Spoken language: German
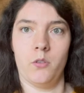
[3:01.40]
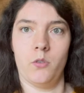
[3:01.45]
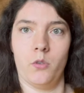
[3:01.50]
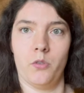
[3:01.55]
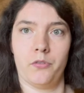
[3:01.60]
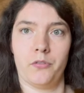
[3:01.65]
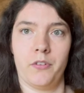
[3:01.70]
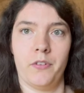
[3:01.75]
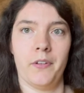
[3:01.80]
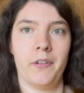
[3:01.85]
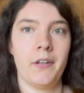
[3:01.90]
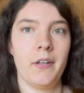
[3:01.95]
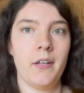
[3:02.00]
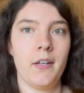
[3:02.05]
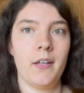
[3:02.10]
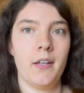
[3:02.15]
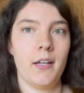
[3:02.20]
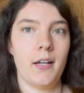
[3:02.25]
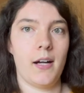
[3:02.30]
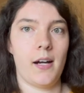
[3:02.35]
durften,
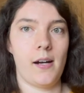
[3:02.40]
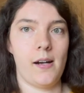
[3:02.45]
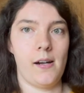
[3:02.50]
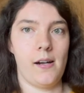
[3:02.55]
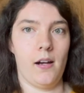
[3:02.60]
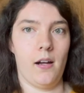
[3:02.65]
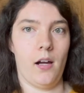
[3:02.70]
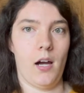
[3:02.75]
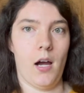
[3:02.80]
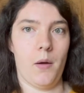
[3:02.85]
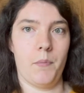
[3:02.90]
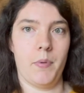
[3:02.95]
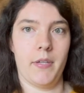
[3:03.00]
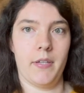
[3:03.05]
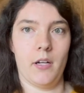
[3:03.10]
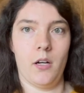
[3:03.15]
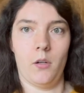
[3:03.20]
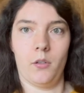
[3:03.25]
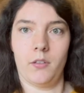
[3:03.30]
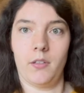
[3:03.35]
äh, habe
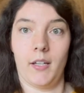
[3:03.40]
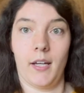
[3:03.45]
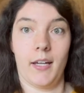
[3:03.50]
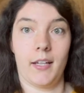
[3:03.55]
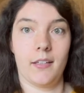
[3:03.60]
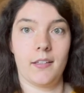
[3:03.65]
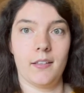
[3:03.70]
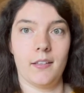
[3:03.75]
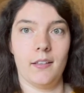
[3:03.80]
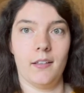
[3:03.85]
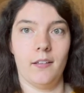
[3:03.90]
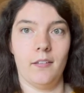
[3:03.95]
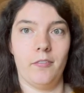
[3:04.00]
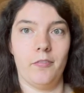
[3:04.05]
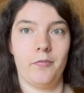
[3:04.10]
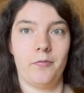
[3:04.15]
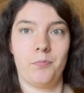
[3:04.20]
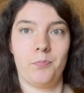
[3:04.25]
ich auch direkt äh,